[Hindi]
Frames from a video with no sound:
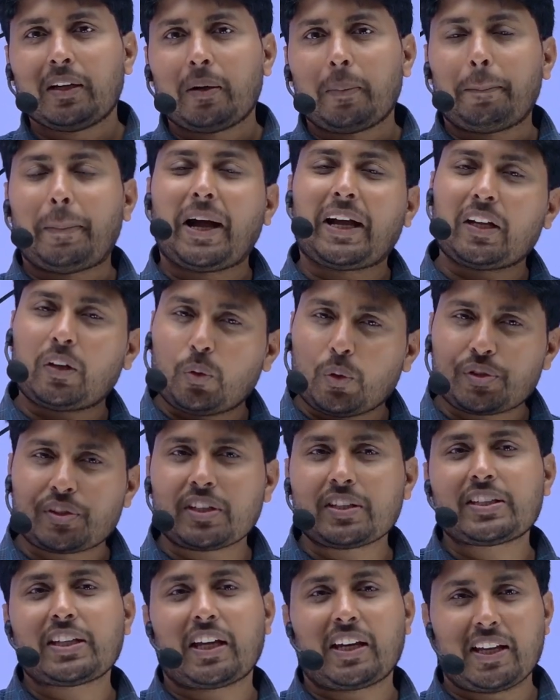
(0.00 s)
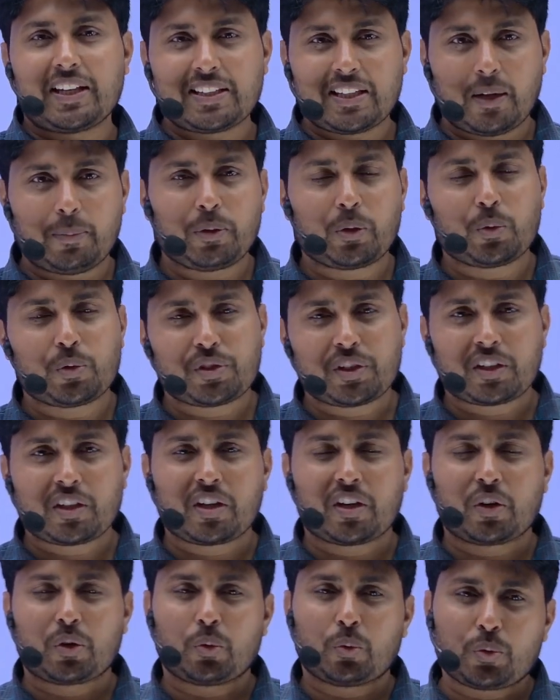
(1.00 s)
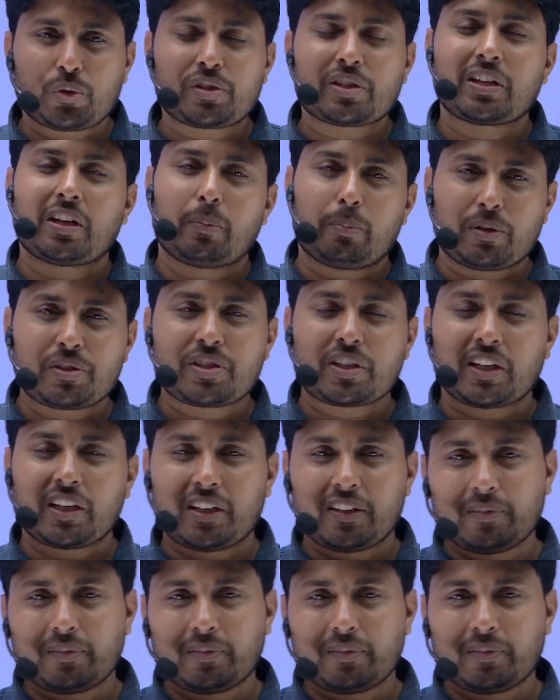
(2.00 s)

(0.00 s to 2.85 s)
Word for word: बाकी क्वेश्चन सारे एग्जाम में क्वेश्चन के करो उस सिलेबस के